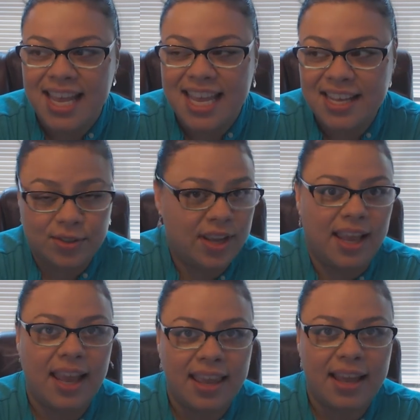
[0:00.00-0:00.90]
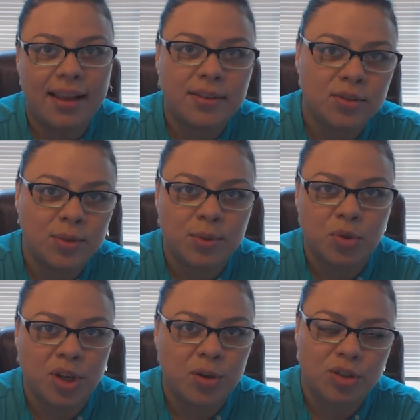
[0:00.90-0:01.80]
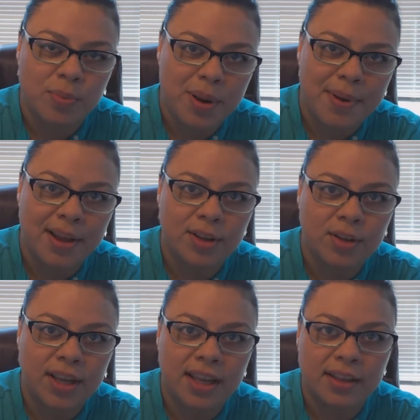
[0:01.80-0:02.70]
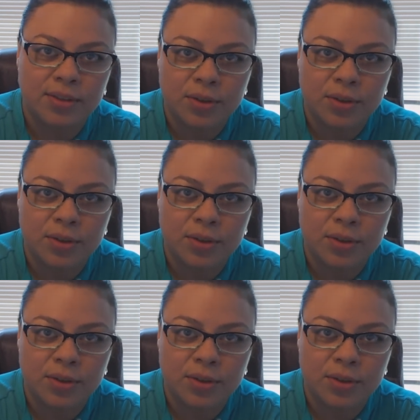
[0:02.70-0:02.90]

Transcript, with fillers: Y eso que ella, su, negocio primario eh,